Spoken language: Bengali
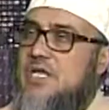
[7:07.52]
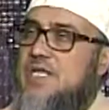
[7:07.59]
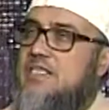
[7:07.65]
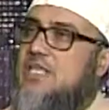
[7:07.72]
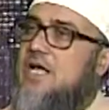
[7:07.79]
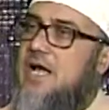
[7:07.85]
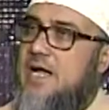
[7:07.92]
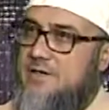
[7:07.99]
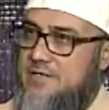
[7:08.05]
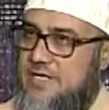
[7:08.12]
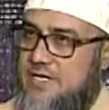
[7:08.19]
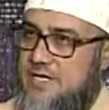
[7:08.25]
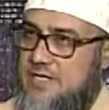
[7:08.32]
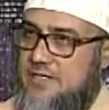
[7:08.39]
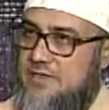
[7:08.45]
যে
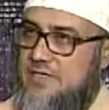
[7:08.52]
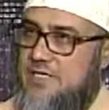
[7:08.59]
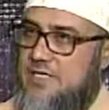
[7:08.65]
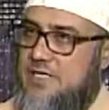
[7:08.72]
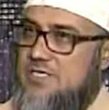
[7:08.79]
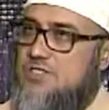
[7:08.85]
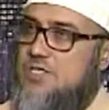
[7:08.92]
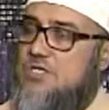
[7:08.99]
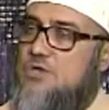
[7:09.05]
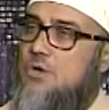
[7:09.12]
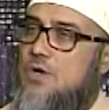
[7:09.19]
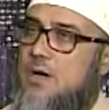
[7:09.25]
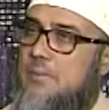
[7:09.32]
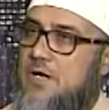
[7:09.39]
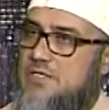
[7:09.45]
হিতাকাঙ্ক্ষী তিনি যে
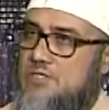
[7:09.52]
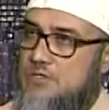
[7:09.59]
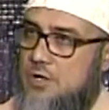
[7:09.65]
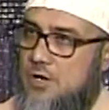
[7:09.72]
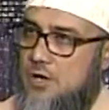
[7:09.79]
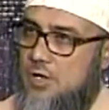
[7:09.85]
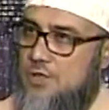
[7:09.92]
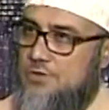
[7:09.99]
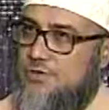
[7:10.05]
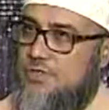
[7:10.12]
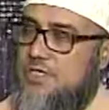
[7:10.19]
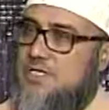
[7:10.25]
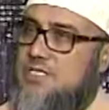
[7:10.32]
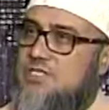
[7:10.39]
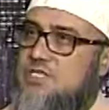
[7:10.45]
ধোকাবাজ নন
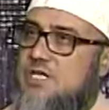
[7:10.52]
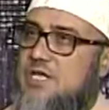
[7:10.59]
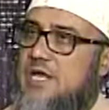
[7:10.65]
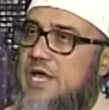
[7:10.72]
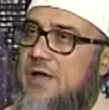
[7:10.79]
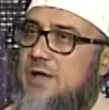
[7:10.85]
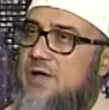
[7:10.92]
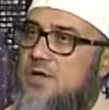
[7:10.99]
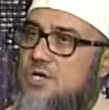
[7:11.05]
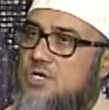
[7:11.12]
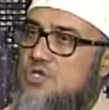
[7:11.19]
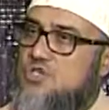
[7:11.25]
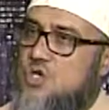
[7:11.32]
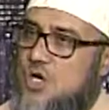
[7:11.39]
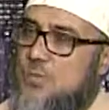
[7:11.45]
তিনি যে
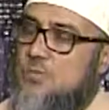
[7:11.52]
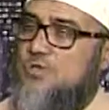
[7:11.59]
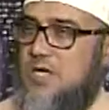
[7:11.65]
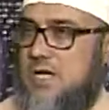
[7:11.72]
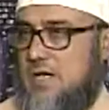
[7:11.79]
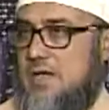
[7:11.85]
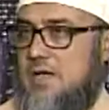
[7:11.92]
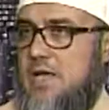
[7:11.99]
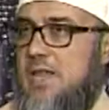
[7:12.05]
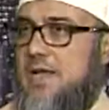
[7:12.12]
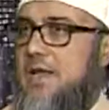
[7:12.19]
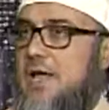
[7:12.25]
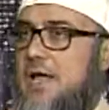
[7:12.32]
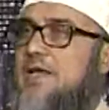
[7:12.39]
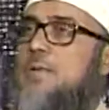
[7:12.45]
সর্বদা
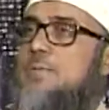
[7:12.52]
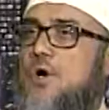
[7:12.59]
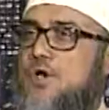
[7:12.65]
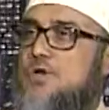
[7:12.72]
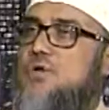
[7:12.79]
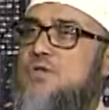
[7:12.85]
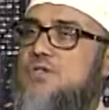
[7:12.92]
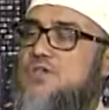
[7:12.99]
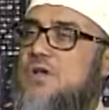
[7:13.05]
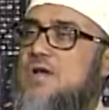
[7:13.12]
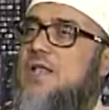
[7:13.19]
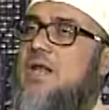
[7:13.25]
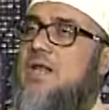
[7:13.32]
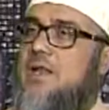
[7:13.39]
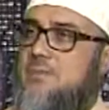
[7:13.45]
আল্লাহকে ভয় করে
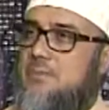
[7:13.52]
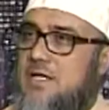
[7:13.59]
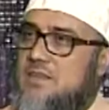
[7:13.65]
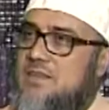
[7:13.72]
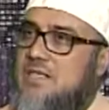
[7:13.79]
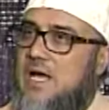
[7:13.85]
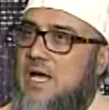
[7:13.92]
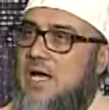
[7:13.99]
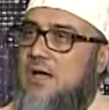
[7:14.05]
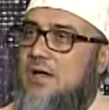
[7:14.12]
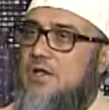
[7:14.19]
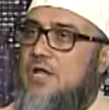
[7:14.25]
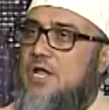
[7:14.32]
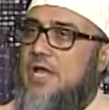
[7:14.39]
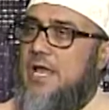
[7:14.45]
চলেন আল্লাহর মান্দা
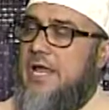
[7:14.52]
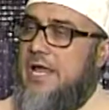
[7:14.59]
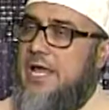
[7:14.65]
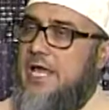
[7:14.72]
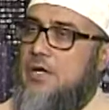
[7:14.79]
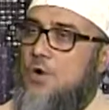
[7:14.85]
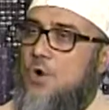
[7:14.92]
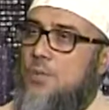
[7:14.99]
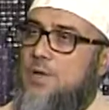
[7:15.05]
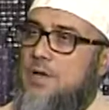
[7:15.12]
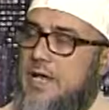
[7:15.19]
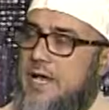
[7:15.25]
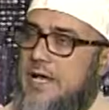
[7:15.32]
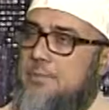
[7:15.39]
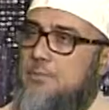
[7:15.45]
এর
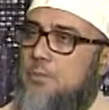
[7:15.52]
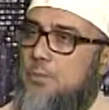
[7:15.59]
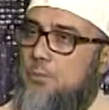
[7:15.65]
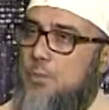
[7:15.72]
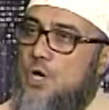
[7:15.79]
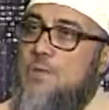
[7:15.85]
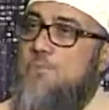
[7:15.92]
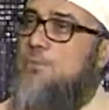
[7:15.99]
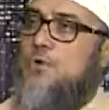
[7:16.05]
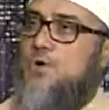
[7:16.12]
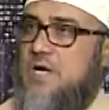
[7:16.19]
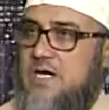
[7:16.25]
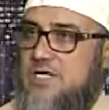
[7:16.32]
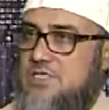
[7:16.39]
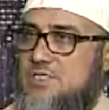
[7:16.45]
এর
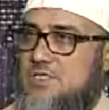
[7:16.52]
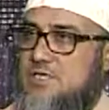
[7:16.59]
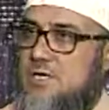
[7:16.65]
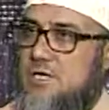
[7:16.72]
বহিঃপ্রকাশ